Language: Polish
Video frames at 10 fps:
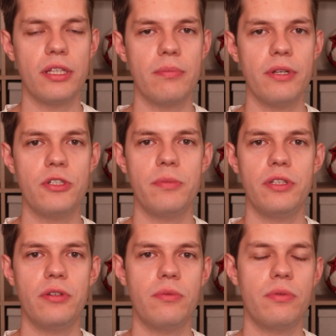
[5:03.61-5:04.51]
Te mecze
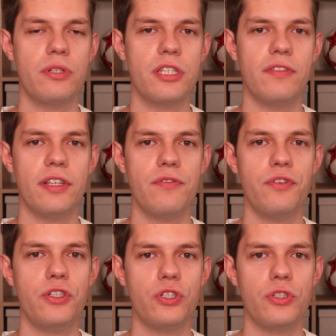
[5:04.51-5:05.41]
będą rozgrywane w
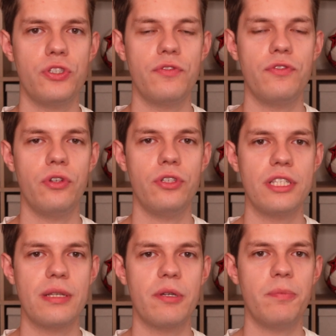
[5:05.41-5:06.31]
większości o tych
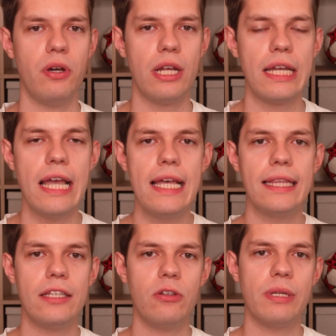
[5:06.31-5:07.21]
samych porach,
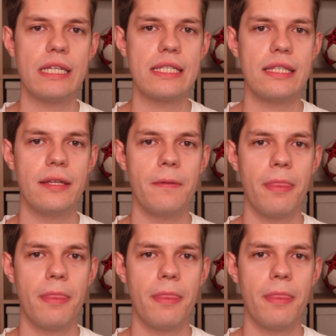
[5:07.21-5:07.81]
natomiast